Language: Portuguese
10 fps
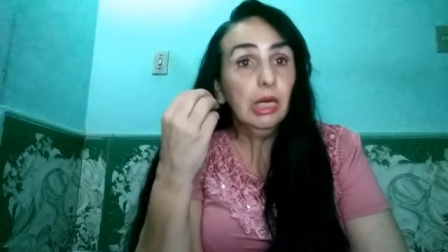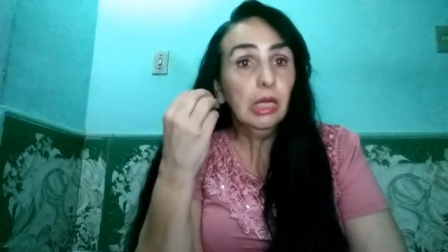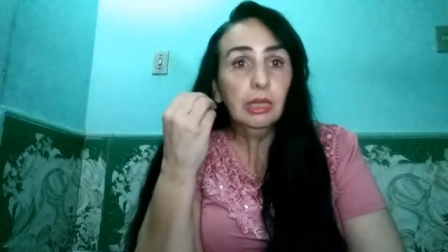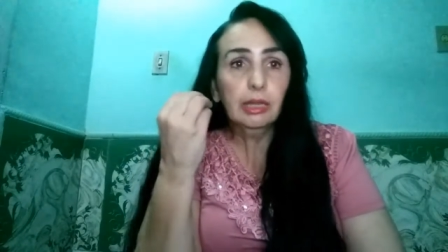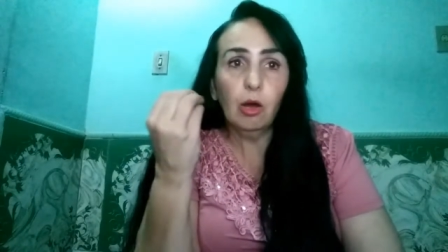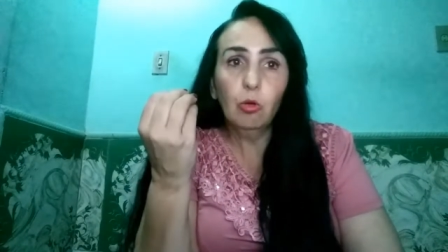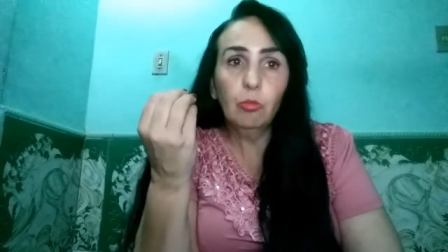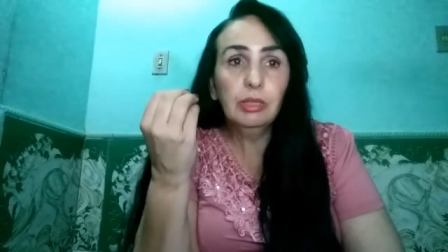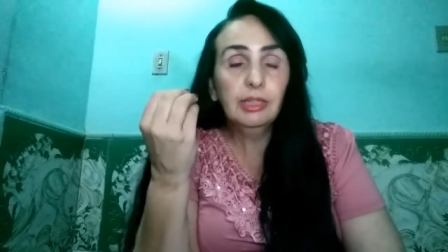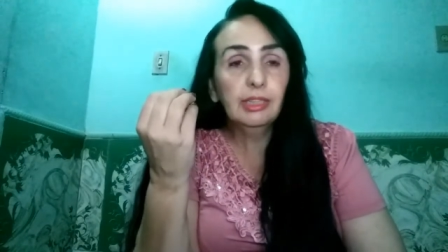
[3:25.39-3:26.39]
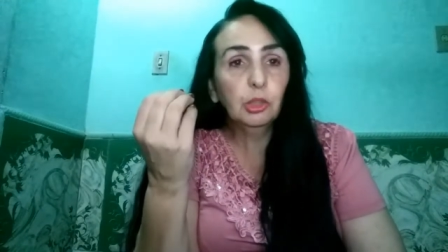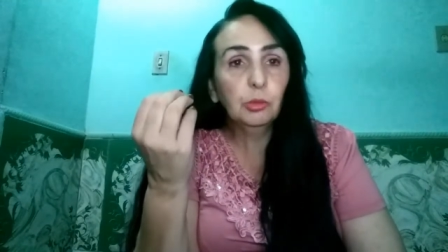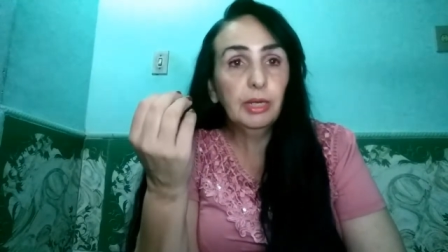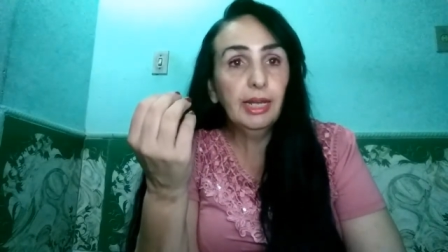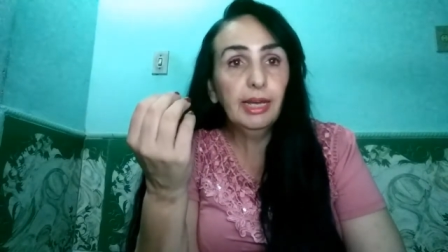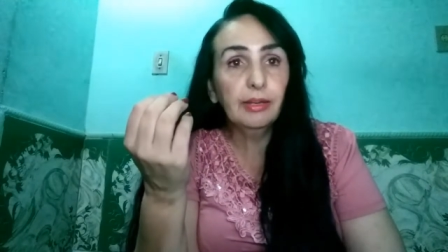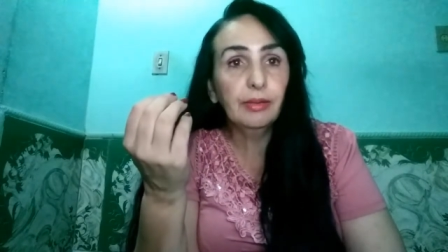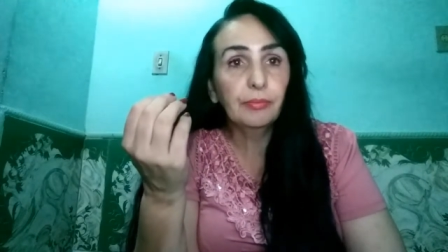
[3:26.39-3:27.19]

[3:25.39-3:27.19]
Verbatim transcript: Então eu me desesperei.